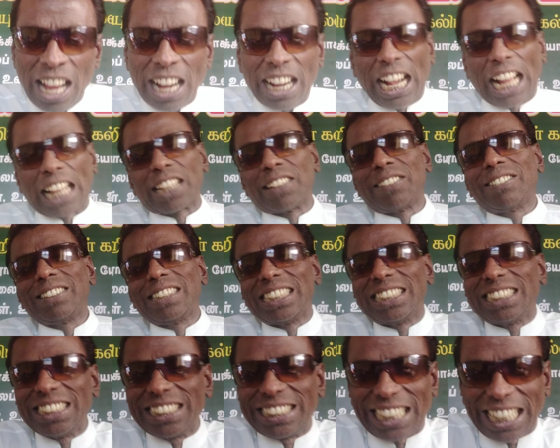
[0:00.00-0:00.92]
கதவு
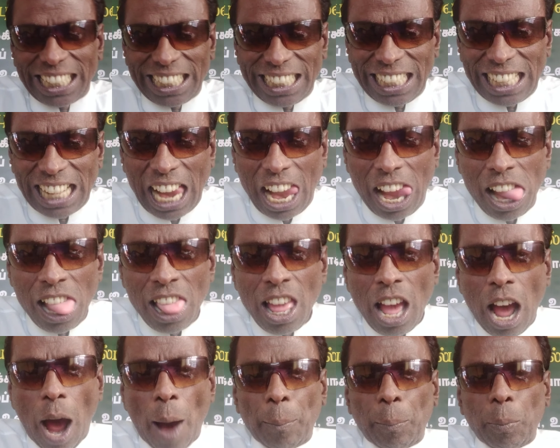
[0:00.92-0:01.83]
எதுன்னு தெரியல
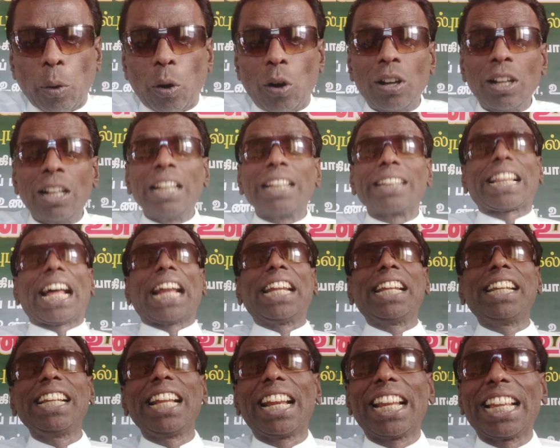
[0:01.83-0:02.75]
அப்போது
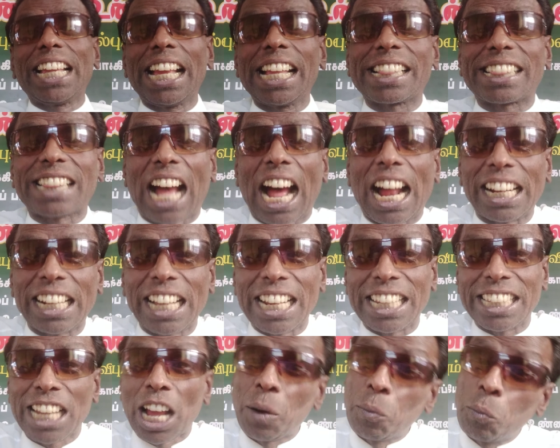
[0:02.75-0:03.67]
தன்னிலையை
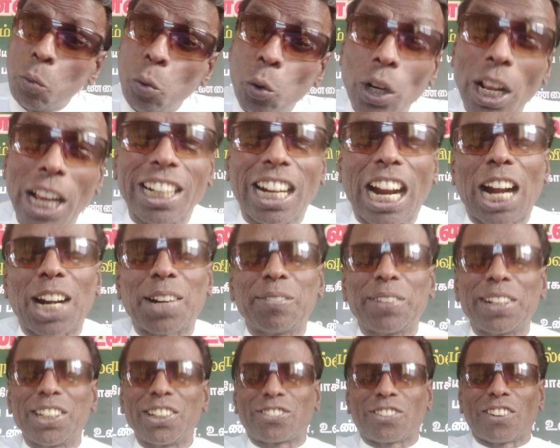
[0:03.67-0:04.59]
தானறியா மூடர்
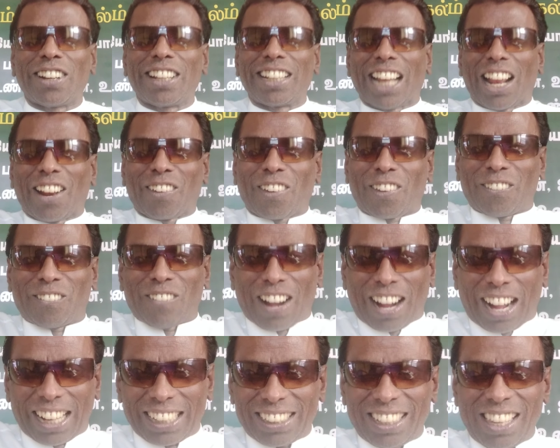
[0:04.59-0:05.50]
காணும் என்று சொல்கிறார் ஒரு
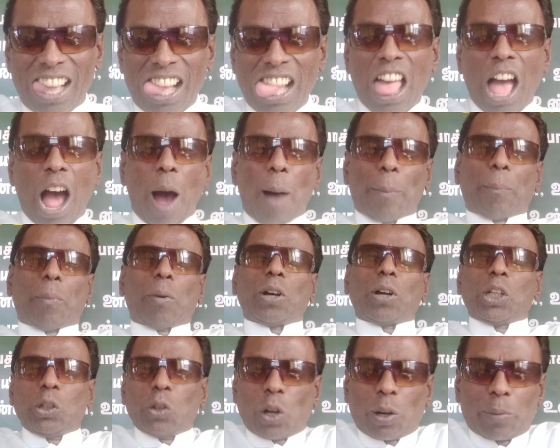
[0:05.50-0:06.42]
மகான்
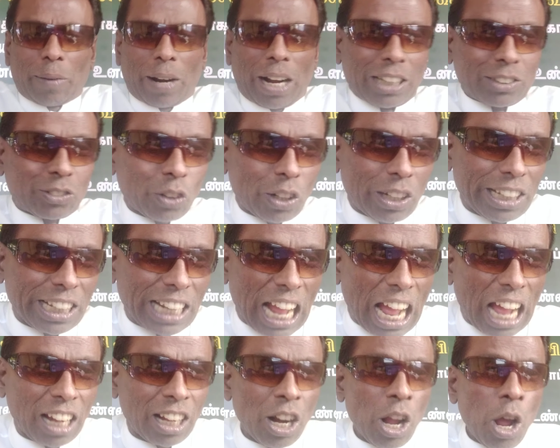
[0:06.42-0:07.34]
அப்போது இன்னொரு மகான்
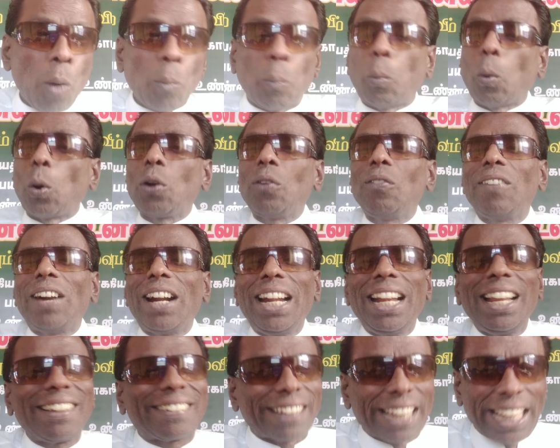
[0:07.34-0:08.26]
சொல்கிறார்
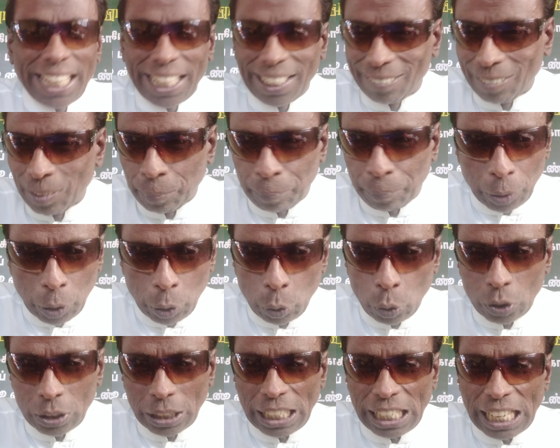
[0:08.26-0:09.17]
பொன்வெள்ளி செய்கிறவன்
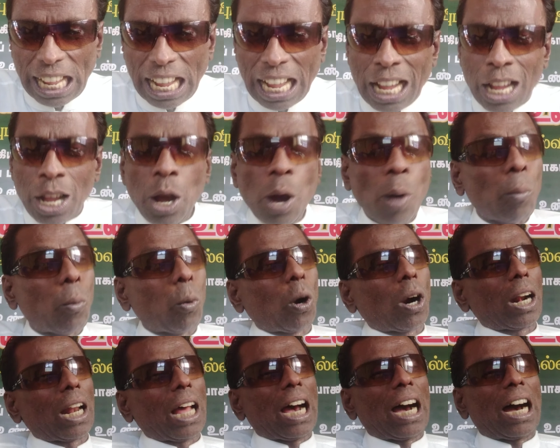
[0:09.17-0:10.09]
பெரியோன் அல்ல
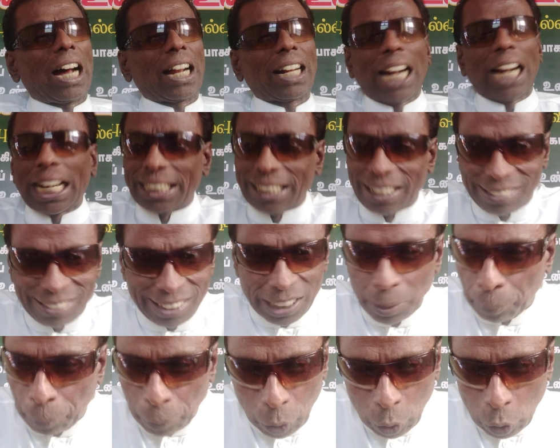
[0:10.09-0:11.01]
புகழான
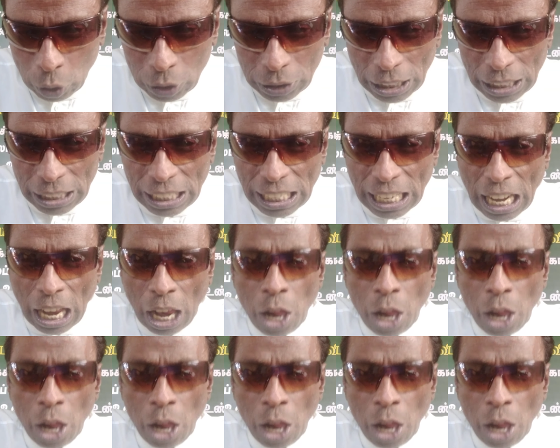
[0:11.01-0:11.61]
அட்டசித்தி பெரியோன் அல்ல